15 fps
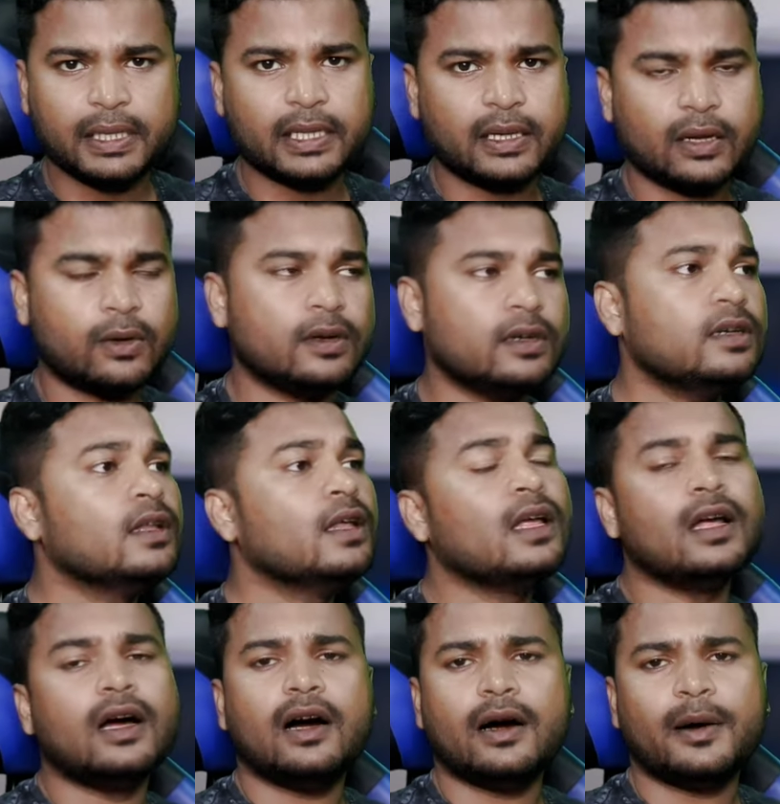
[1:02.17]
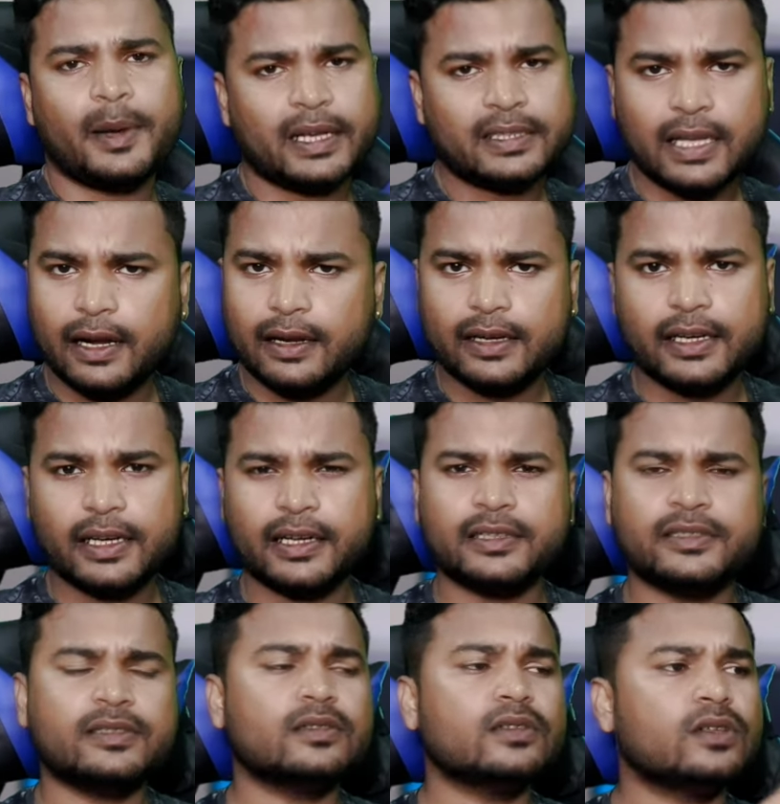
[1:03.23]
नंबर दिख रहा होगा एस आर
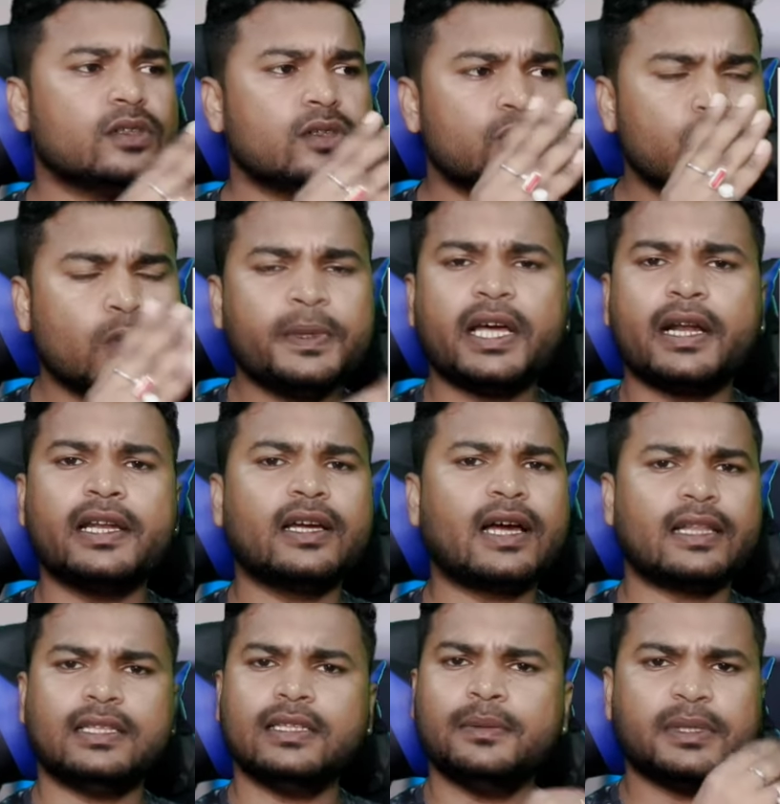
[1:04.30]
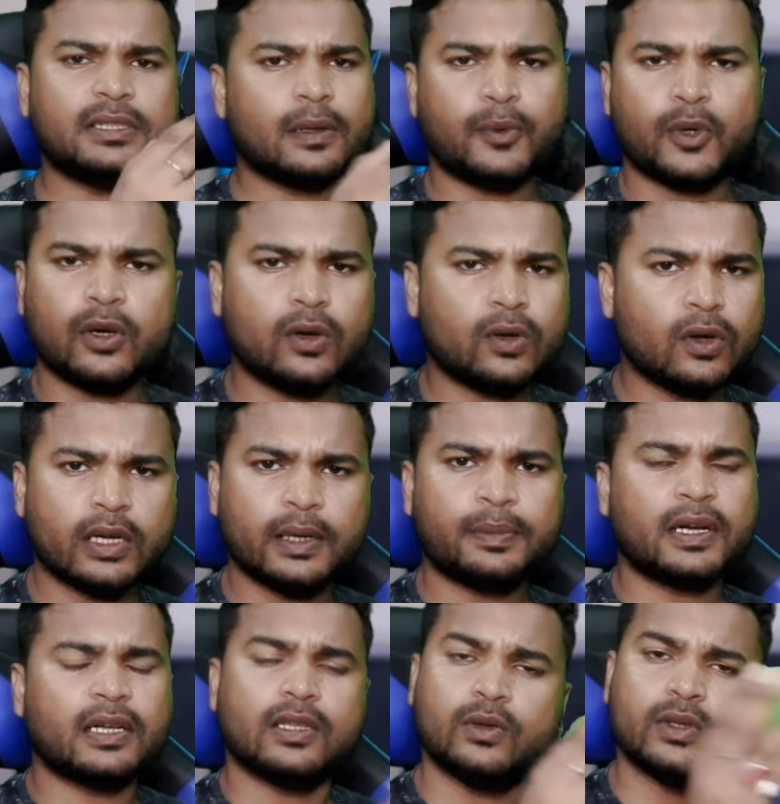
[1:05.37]
एडिटिंग जो भी अर्निंग आती है मैं सपोर्टर लोग को
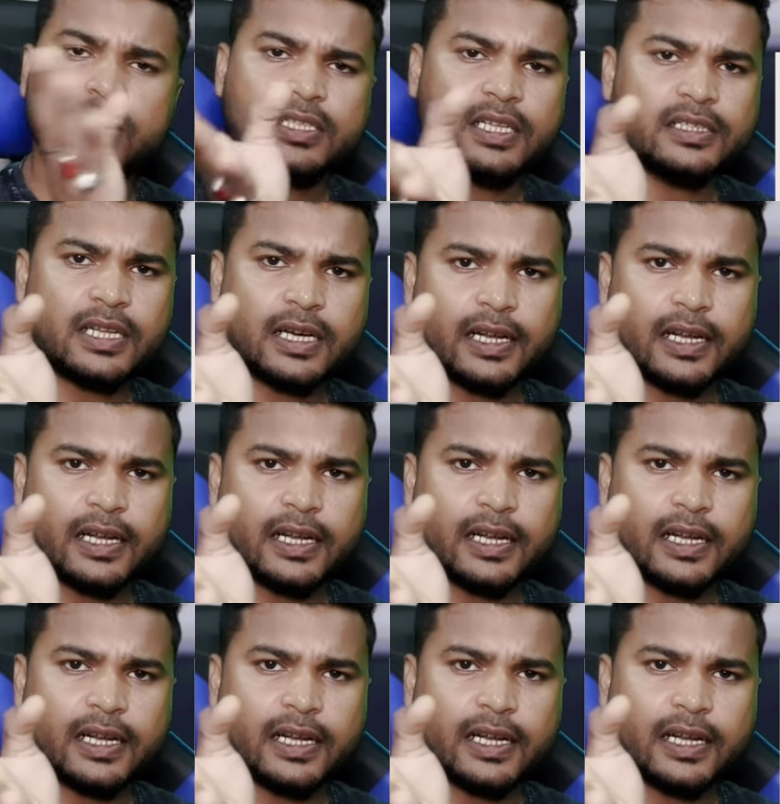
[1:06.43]
गिफ्ट करता हूँ जैसे